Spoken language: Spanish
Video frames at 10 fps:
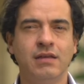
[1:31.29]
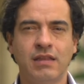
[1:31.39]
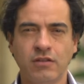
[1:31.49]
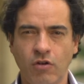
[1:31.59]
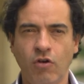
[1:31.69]

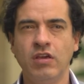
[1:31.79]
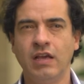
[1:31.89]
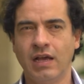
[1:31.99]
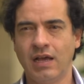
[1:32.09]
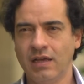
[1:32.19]

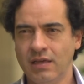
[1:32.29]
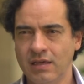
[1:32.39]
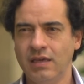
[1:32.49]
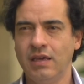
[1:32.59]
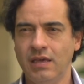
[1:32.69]
tecnológica
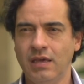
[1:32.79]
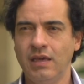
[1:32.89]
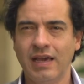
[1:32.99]
y,